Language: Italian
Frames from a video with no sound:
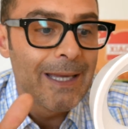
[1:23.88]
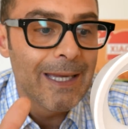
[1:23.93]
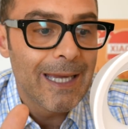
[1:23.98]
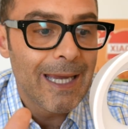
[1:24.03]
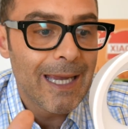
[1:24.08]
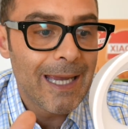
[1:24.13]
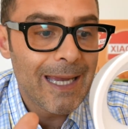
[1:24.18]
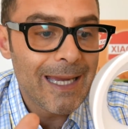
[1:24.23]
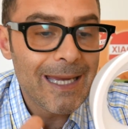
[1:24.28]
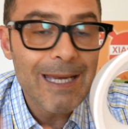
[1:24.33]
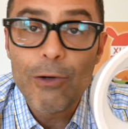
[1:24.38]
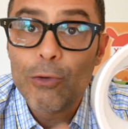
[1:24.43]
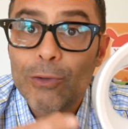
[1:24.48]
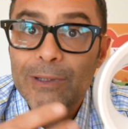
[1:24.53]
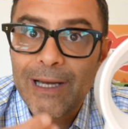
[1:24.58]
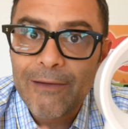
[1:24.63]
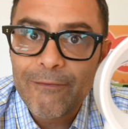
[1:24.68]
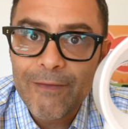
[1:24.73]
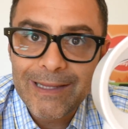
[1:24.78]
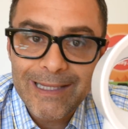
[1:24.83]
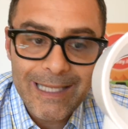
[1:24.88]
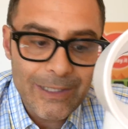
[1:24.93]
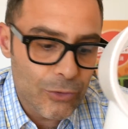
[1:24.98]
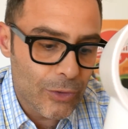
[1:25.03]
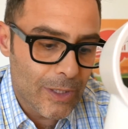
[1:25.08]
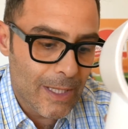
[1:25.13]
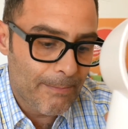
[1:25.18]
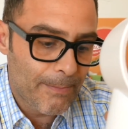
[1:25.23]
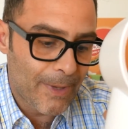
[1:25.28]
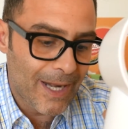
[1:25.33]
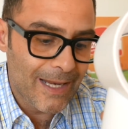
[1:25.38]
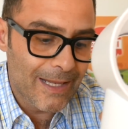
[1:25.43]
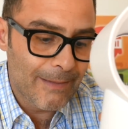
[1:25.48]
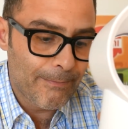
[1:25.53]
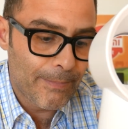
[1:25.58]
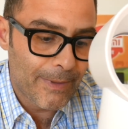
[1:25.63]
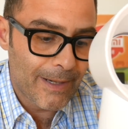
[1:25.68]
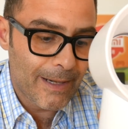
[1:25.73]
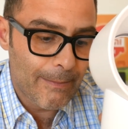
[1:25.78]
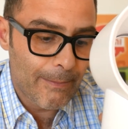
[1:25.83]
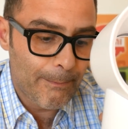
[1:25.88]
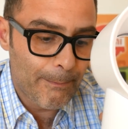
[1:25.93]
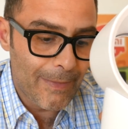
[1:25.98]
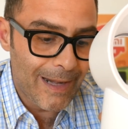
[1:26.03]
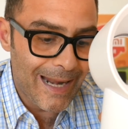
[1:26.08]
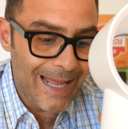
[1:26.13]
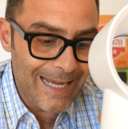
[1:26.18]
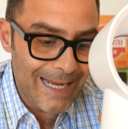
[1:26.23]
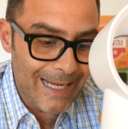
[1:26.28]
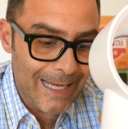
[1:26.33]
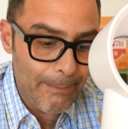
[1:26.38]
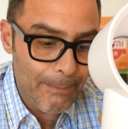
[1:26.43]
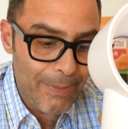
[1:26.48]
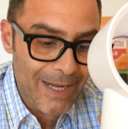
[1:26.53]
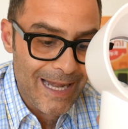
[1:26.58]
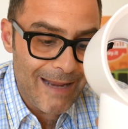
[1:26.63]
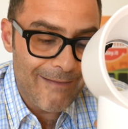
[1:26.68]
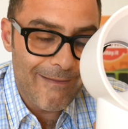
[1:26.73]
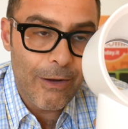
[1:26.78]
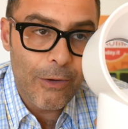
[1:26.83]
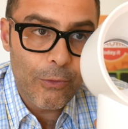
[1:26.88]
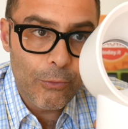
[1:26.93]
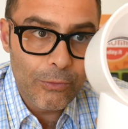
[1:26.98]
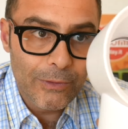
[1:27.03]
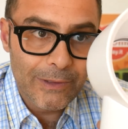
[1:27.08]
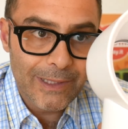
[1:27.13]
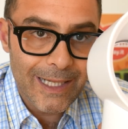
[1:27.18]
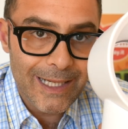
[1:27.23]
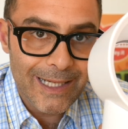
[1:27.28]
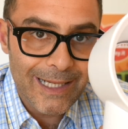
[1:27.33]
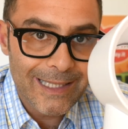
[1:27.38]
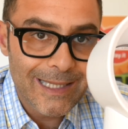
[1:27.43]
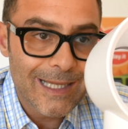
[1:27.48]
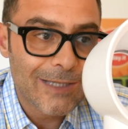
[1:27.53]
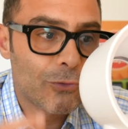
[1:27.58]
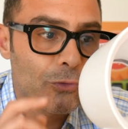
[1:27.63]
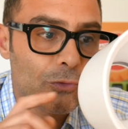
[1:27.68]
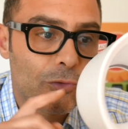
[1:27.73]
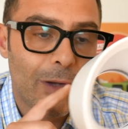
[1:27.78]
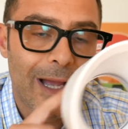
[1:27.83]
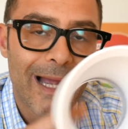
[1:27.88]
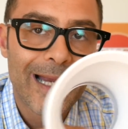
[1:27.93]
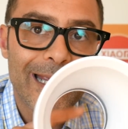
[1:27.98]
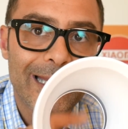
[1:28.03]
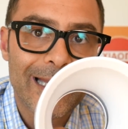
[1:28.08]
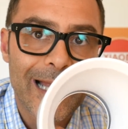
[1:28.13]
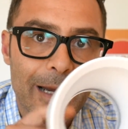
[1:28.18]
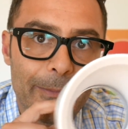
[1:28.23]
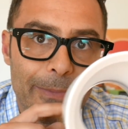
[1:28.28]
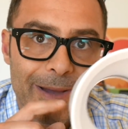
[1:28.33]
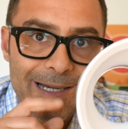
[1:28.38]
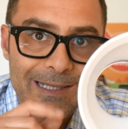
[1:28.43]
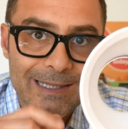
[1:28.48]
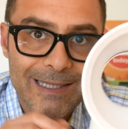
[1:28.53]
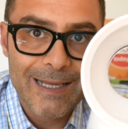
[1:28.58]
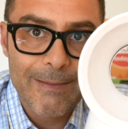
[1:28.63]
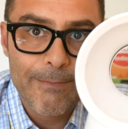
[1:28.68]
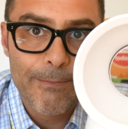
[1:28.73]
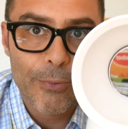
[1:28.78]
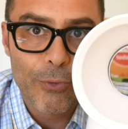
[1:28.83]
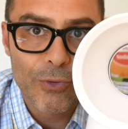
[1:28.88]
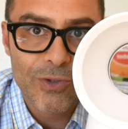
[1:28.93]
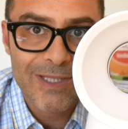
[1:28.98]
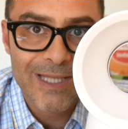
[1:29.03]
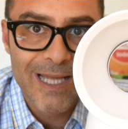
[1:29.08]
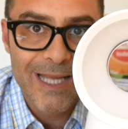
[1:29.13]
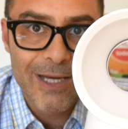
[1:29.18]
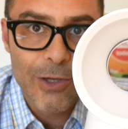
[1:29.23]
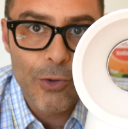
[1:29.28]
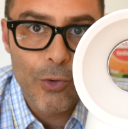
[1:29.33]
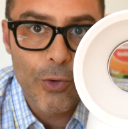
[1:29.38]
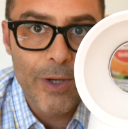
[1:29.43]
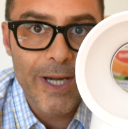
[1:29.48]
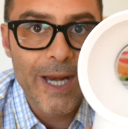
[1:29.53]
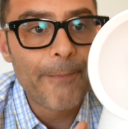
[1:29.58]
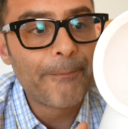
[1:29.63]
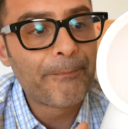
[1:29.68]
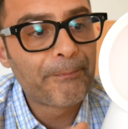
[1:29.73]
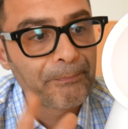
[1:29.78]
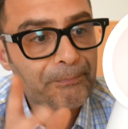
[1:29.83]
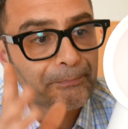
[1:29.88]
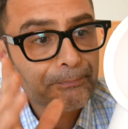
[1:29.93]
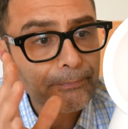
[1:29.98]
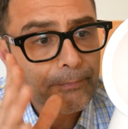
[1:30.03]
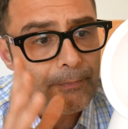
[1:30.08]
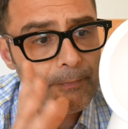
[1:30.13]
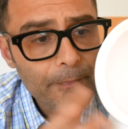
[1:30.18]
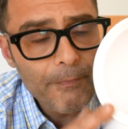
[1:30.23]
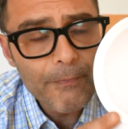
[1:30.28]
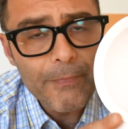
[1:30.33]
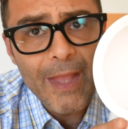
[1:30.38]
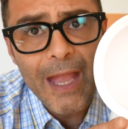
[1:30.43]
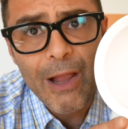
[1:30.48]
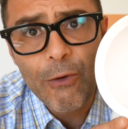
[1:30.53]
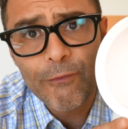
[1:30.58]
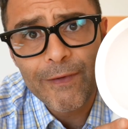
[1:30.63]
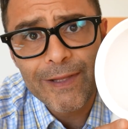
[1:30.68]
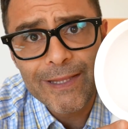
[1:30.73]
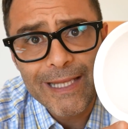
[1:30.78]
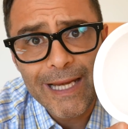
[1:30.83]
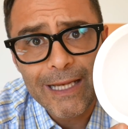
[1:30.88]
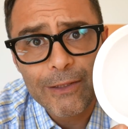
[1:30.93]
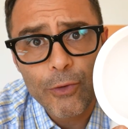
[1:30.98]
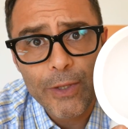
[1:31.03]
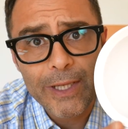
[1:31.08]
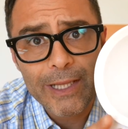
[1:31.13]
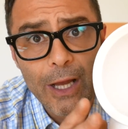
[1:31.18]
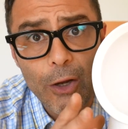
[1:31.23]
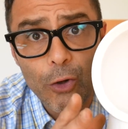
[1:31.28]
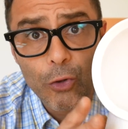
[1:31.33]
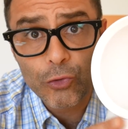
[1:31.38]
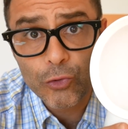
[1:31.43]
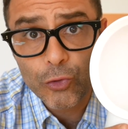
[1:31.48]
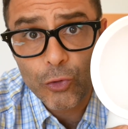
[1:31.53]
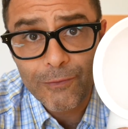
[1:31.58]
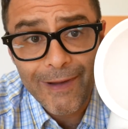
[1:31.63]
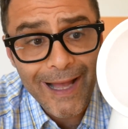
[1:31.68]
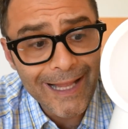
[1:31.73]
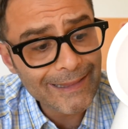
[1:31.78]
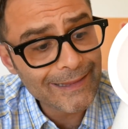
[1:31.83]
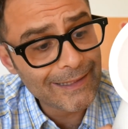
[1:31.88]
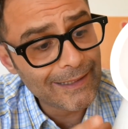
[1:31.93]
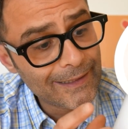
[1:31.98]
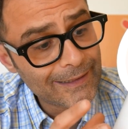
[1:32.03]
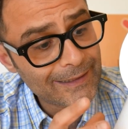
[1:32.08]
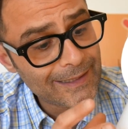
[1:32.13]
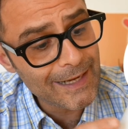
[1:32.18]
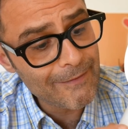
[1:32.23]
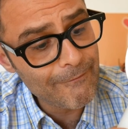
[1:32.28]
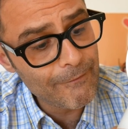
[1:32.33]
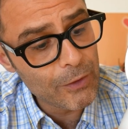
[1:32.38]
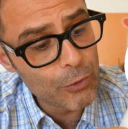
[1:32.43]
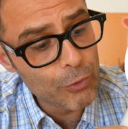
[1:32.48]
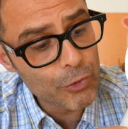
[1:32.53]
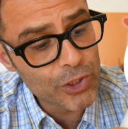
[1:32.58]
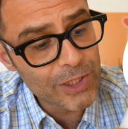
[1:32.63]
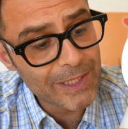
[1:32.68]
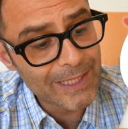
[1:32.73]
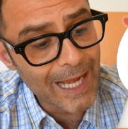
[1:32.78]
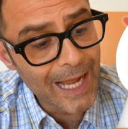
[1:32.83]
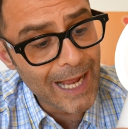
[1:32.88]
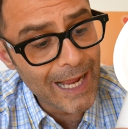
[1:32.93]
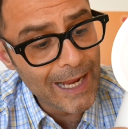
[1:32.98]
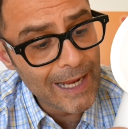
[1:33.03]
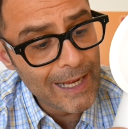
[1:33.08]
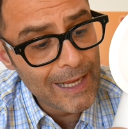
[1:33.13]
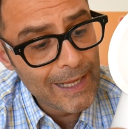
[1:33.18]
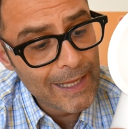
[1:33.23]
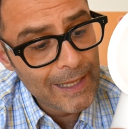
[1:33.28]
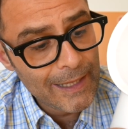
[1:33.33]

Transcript: e inoltre ha il vantaggio che pre- l'aria che preleva oltre che da sotto anche dalla parte posteriore è un ventilatore da 8 watt, 3 velocità,